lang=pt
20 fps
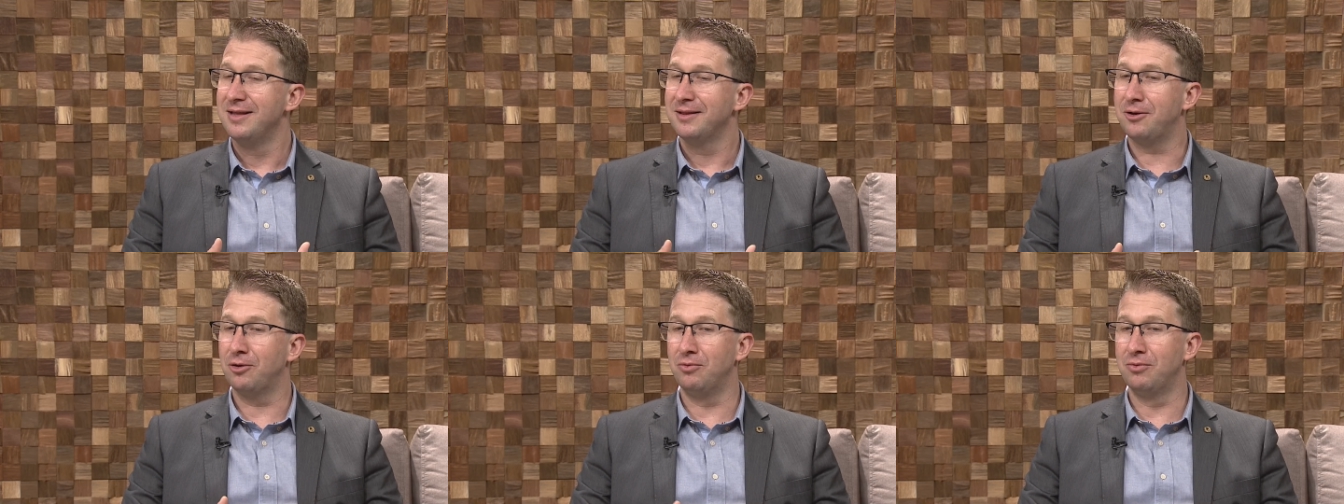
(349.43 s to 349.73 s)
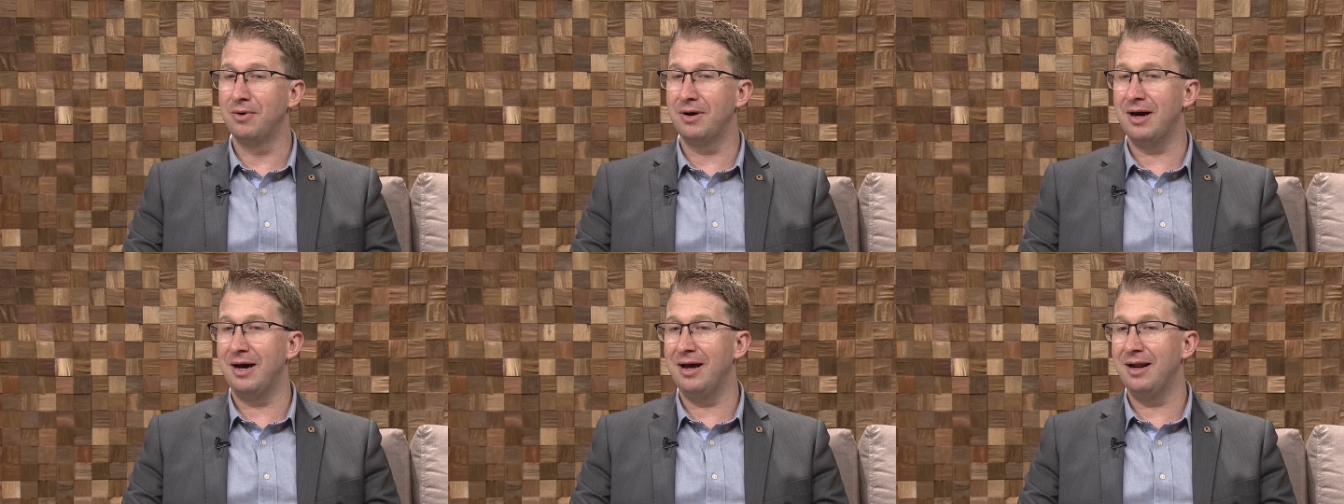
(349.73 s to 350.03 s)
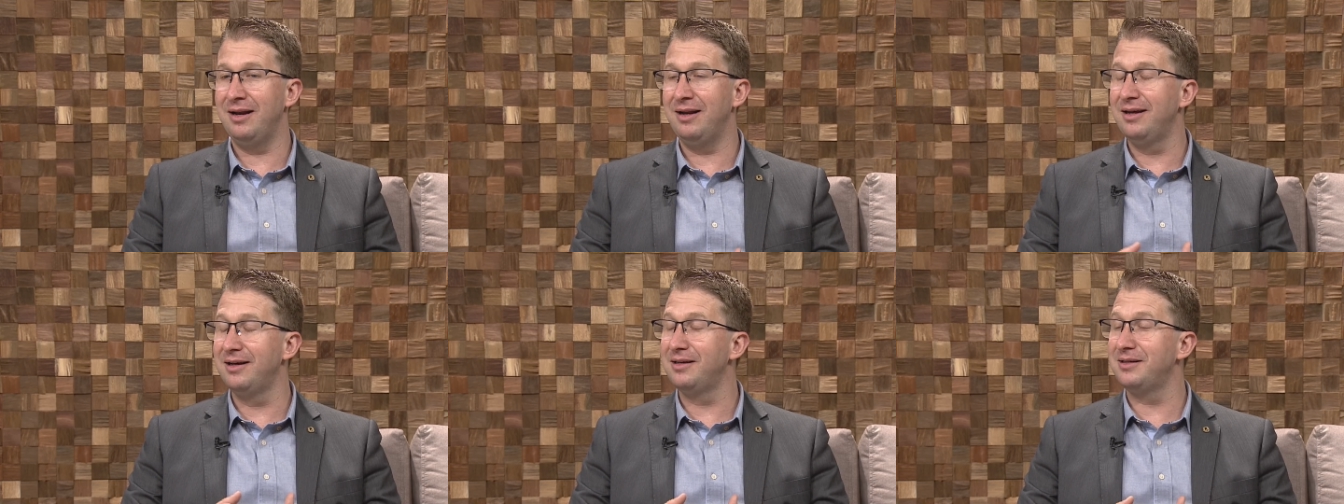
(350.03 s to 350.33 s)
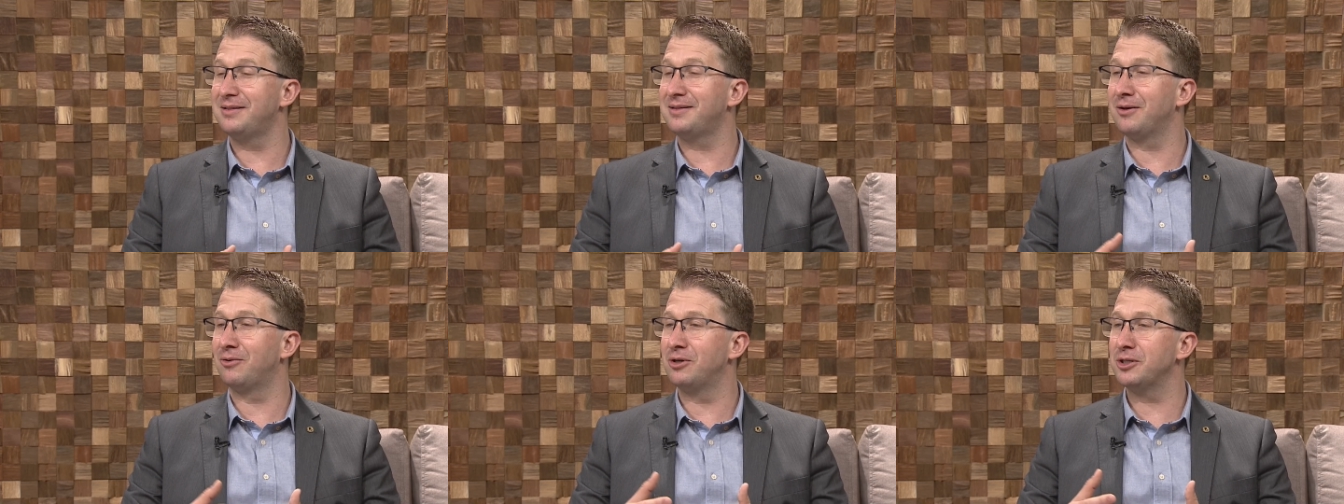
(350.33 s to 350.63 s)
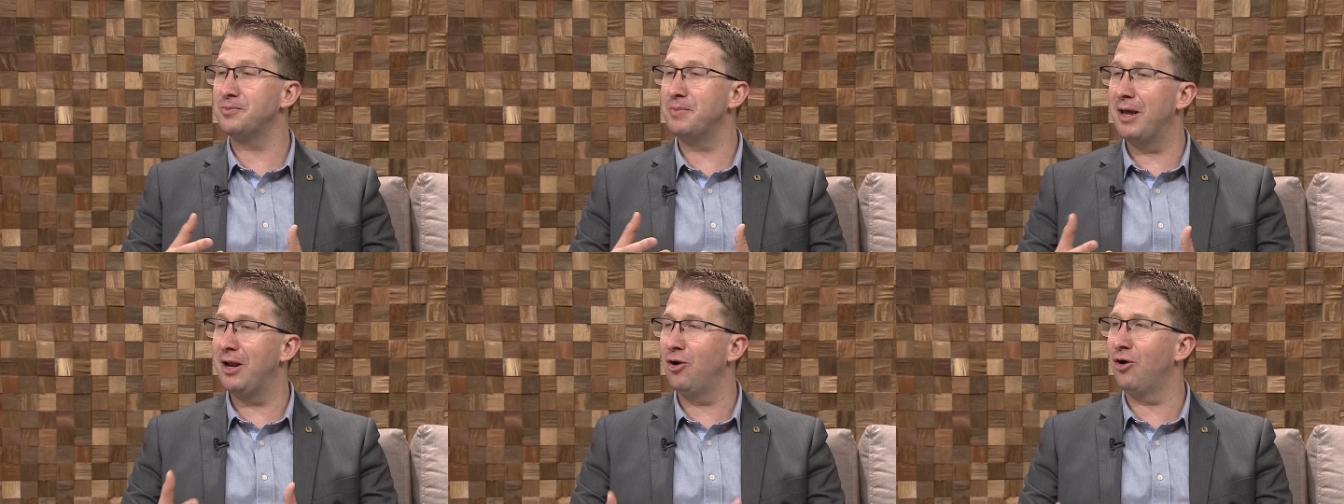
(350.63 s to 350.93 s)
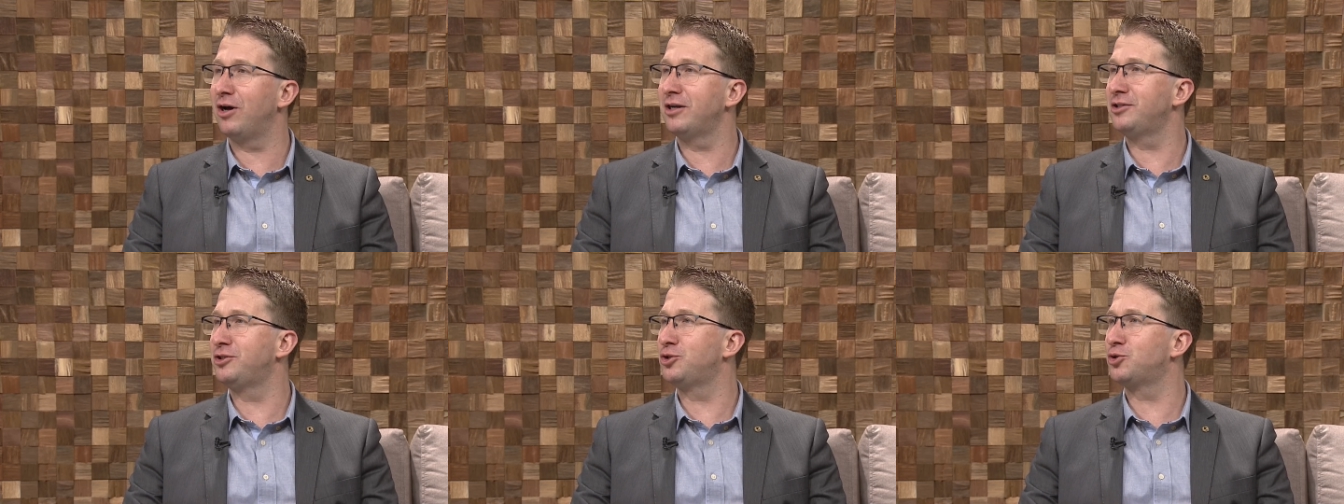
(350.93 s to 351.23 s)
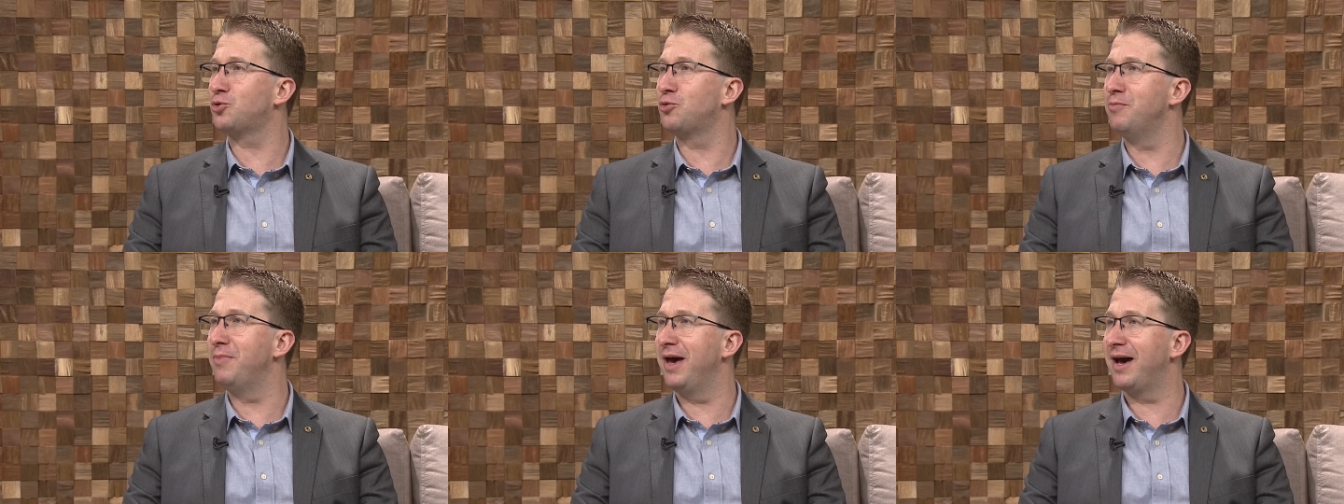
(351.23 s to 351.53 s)
Então, ali estão as melhores
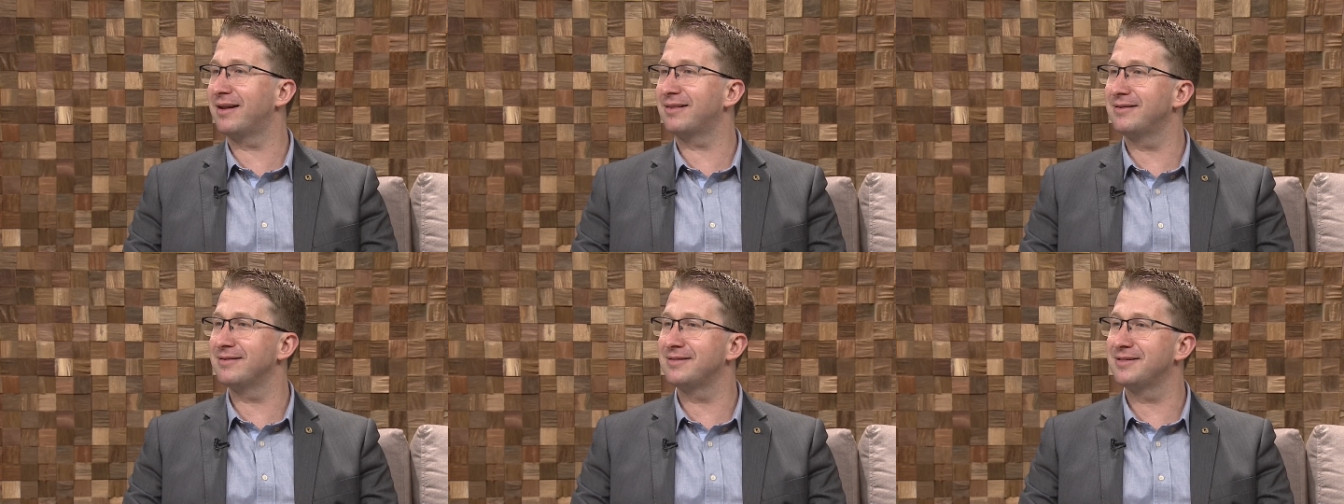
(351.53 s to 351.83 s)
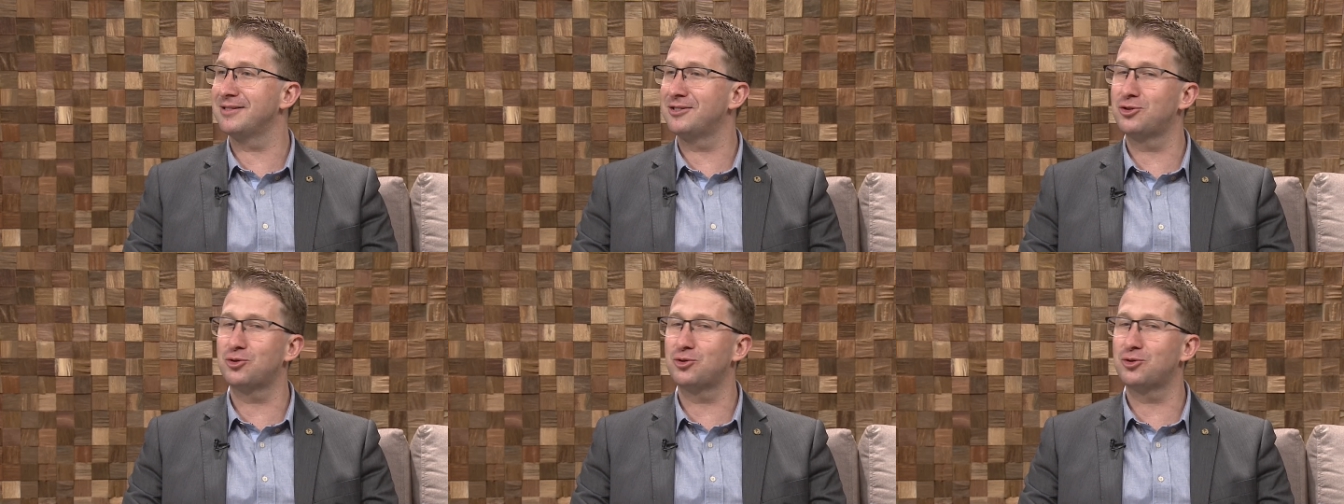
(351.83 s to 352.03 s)
descobertas,